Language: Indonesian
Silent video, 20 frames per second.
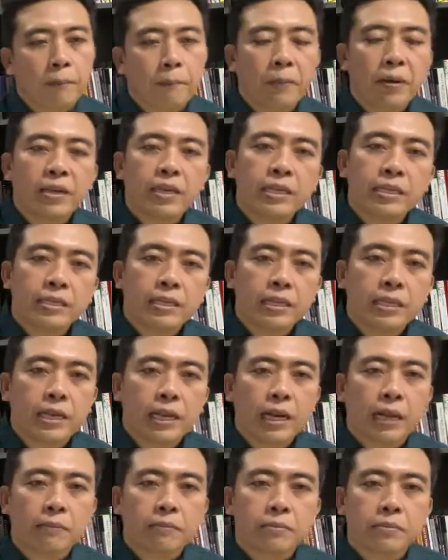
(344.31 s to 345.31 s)
pengisi
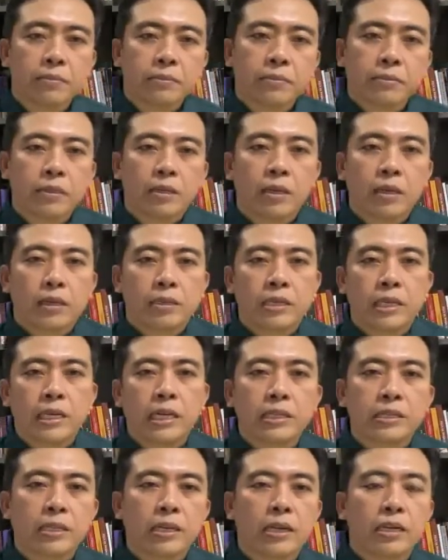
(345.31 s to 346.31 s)
dalam
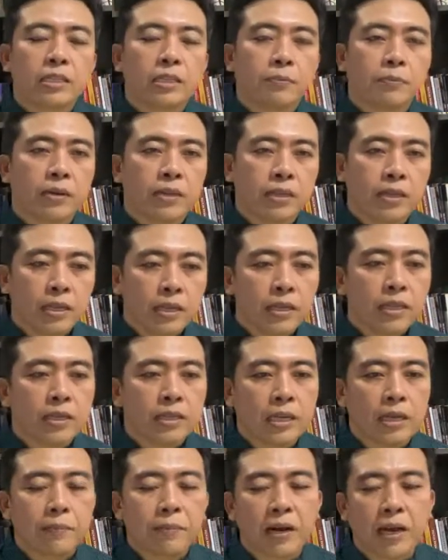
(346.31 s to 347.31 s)
channel-channel seperti ini,
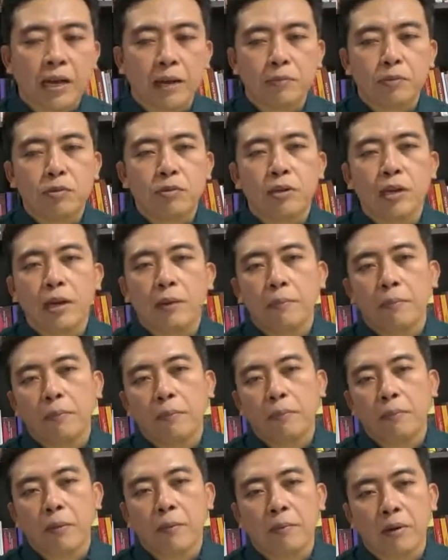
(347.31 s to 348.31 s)
saya berharap juga
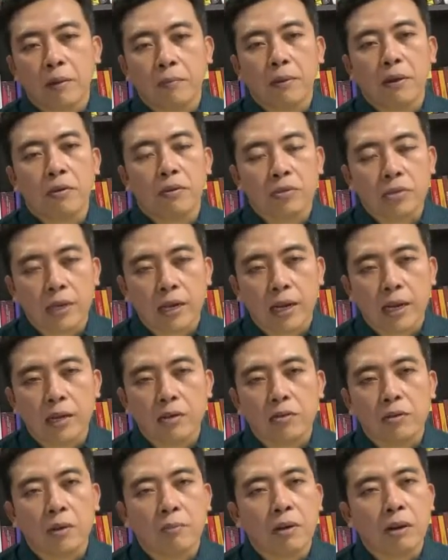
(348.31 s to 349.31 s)
beberapa dosen
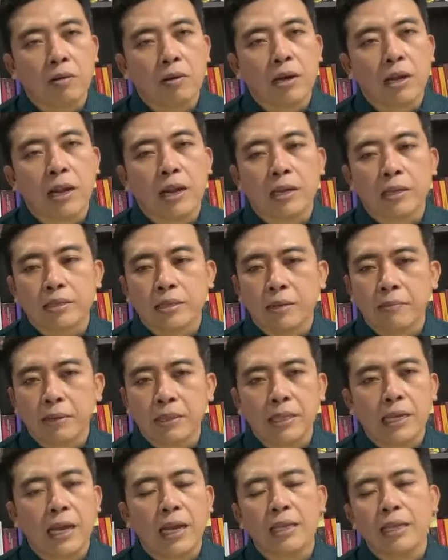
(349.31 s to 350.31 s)
lain juga melakukan hal yang sama.
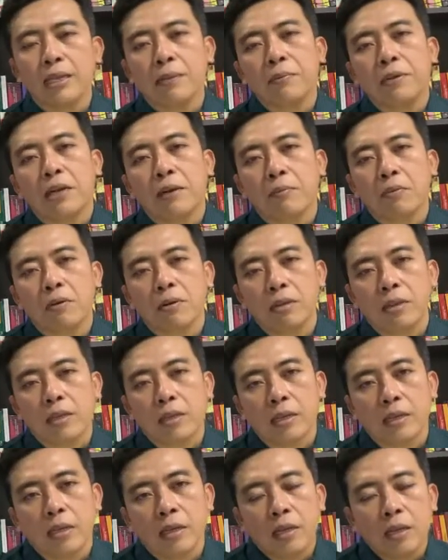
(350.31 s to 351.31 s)
Tidak hanya di bidang
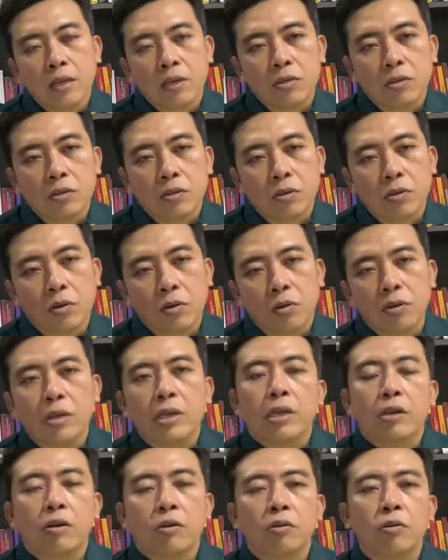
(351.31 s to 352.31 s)
politik,
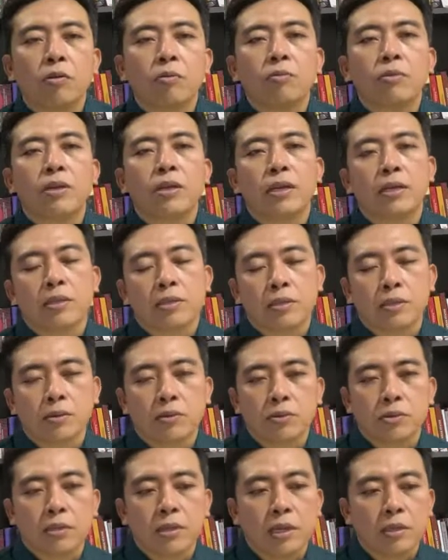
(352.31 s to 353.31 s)
sosiologi, ekonomi, dan
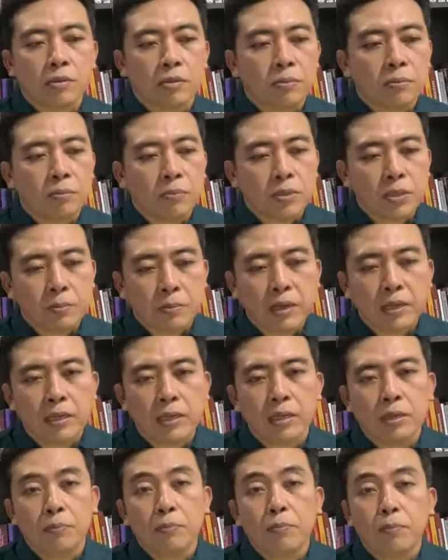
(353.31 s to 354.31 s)
seterusnya itu
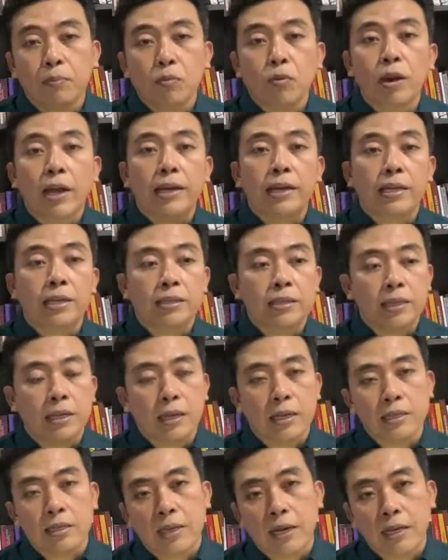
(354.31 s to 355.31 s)
sebaiknya di, mulai diisi
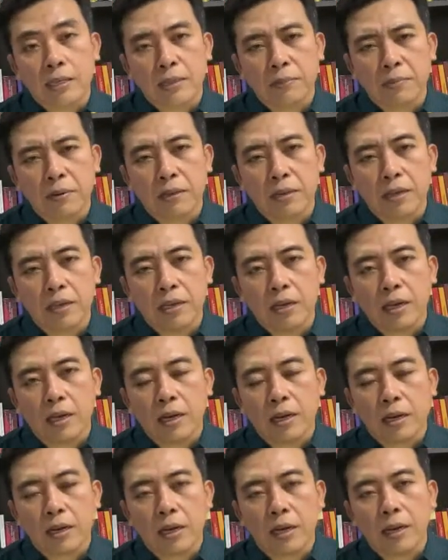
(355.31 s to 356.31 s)
dengan cara seperti ini
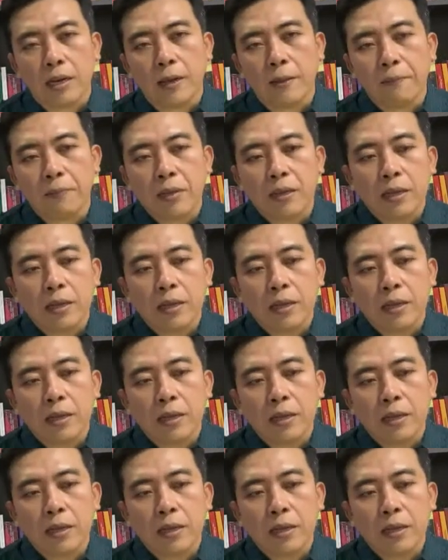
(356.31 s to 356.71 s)
karena